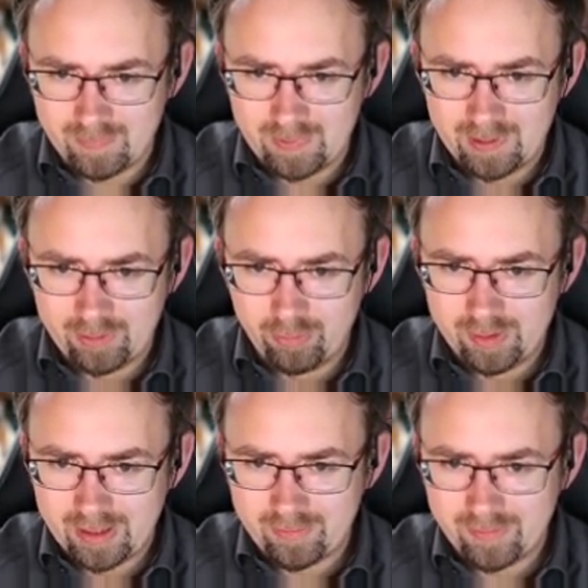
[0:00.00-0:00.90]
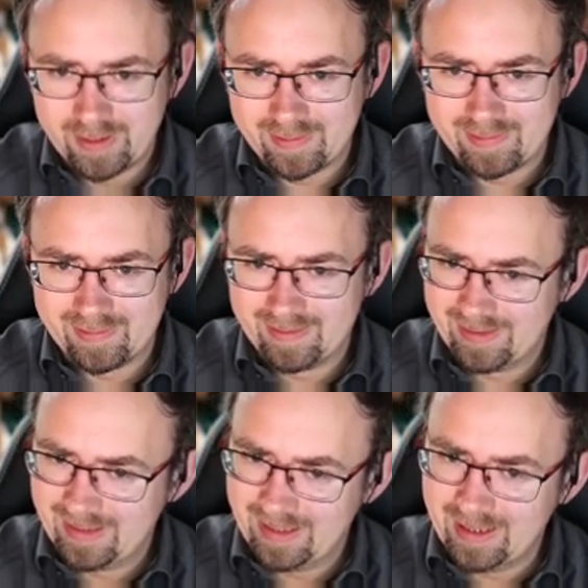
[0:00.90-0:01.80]
natürlich etwas
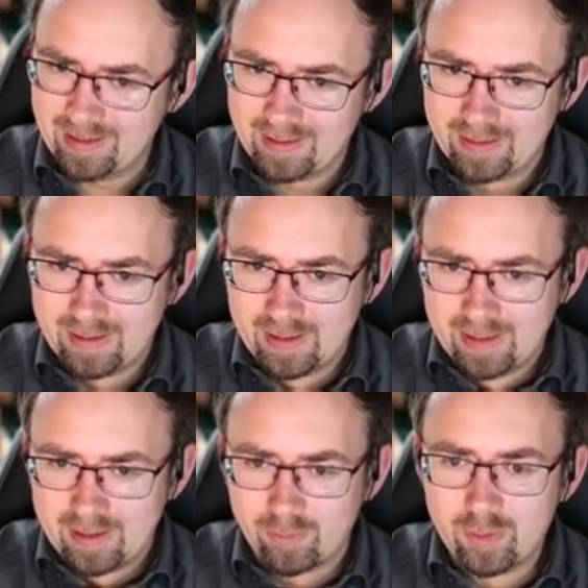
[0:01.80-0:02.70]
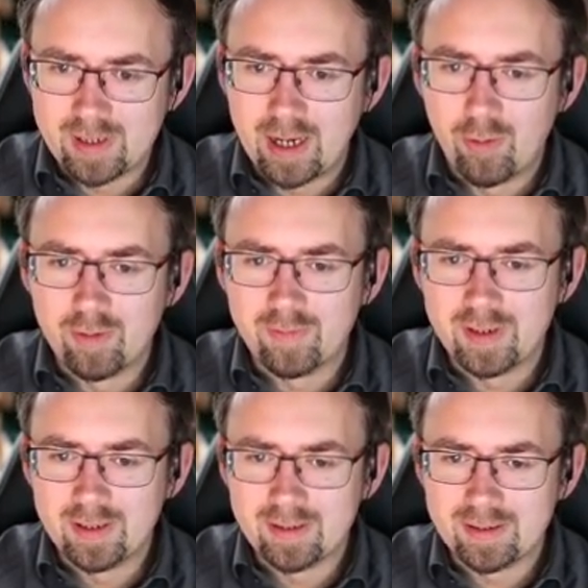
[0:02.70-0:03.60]
äh, runterhauen
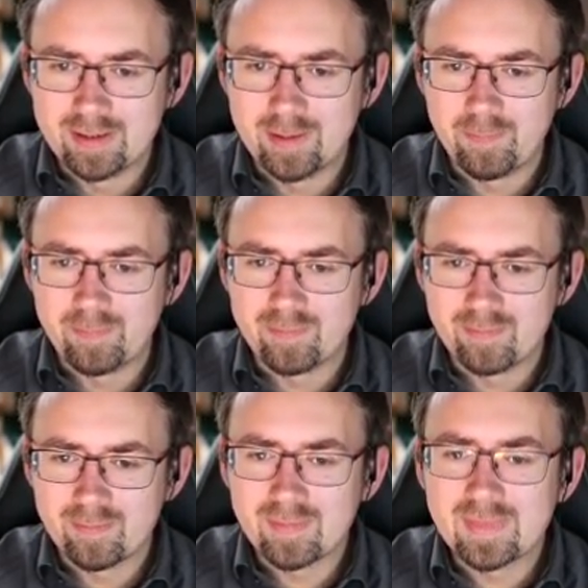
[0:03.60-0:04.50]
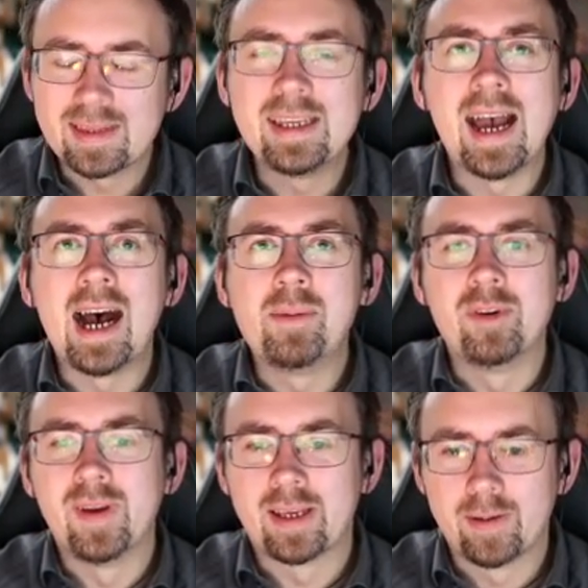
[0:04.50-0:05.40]
will, äh, die Arme
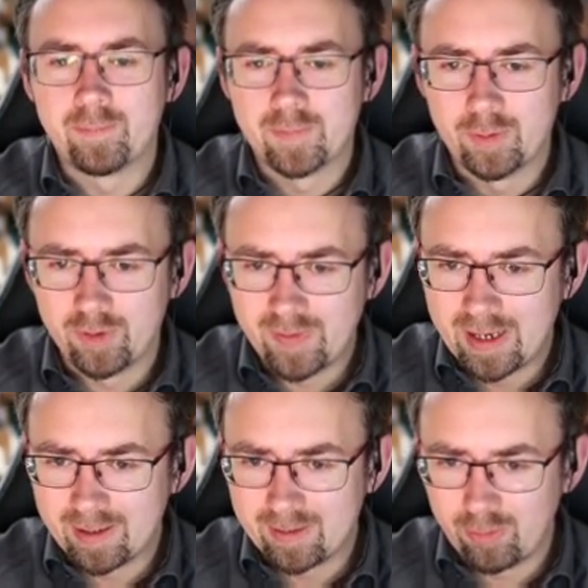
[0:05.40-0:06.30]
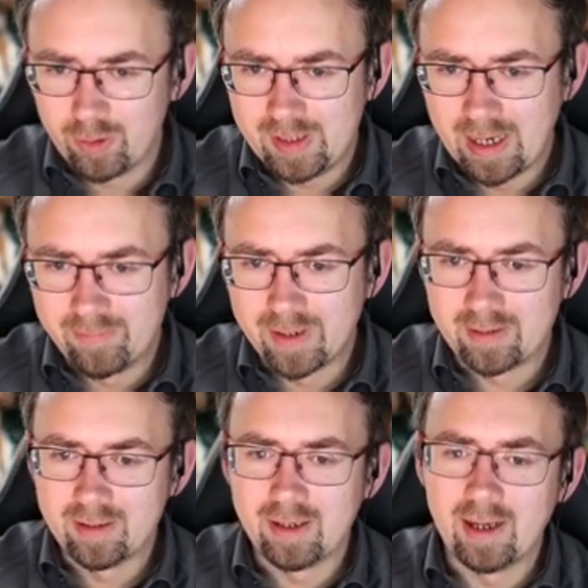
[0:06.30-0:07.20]
weg. Und zwar drücke ich hier einfach,
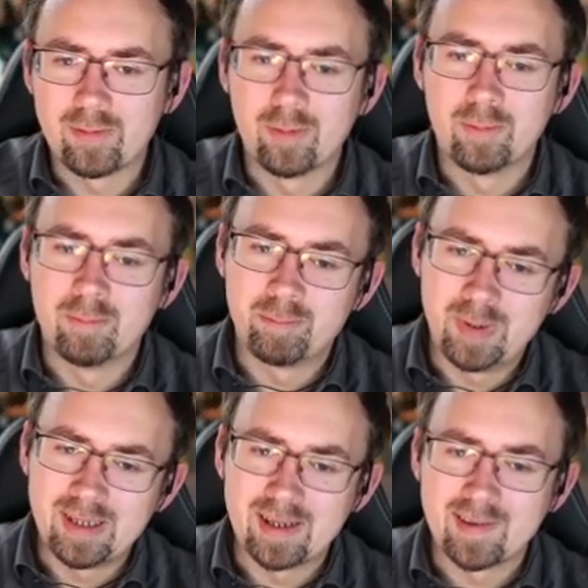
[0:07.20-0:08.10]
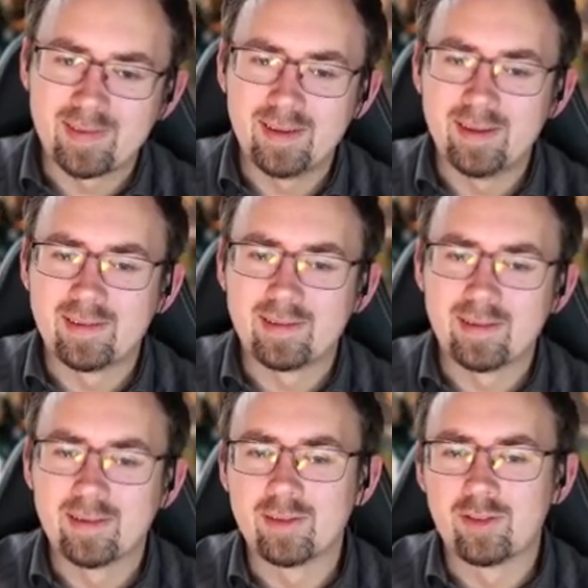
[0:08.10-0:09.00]
ne, also B-Taste ist
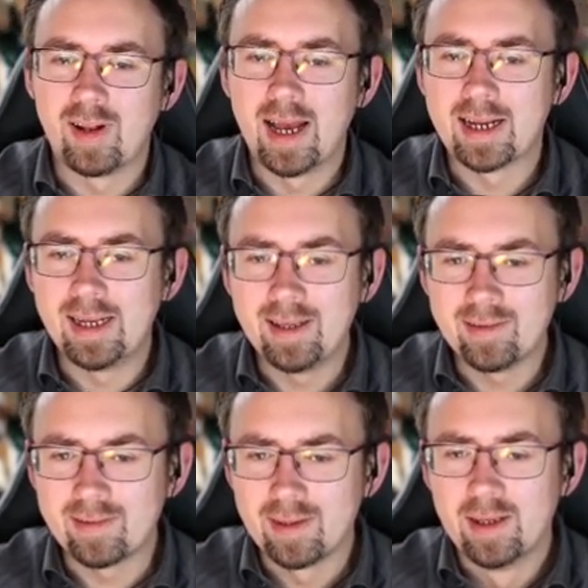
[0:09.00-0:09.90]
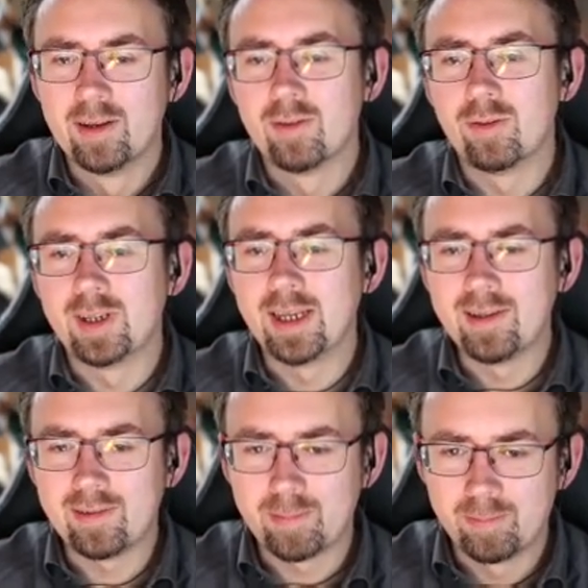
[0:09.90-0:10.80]
äh, Schlag links und
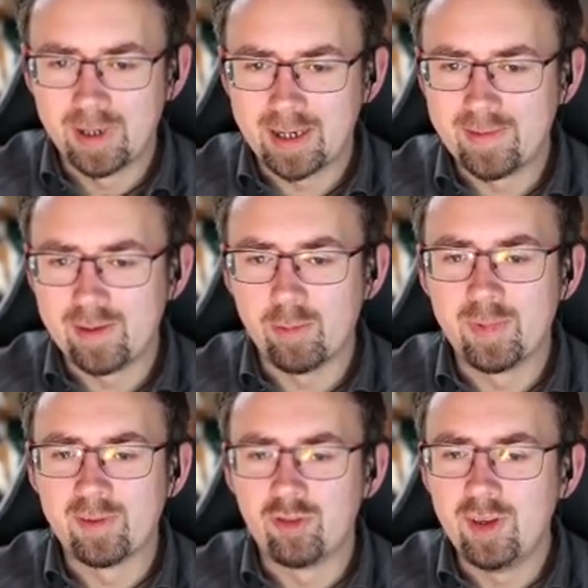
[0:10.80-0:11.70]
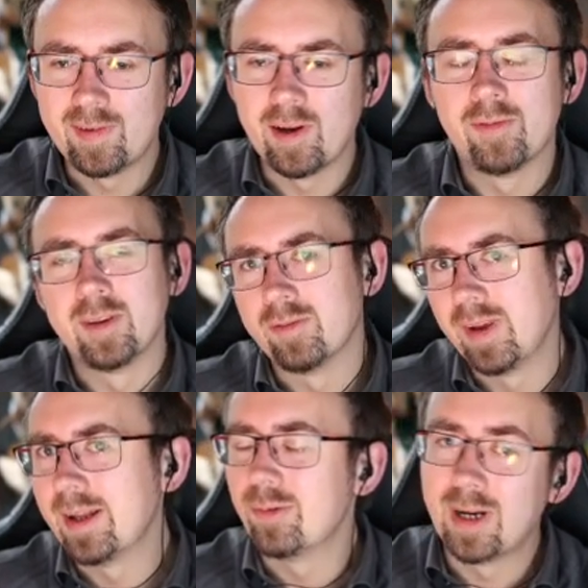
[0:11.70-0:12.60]
rechts. Man kann sich auch ein bisschen schießen auf die
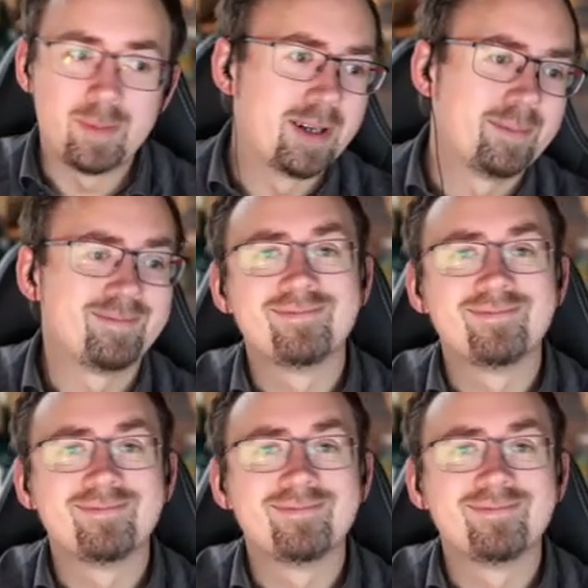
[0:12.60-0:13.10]
Entfernung, aber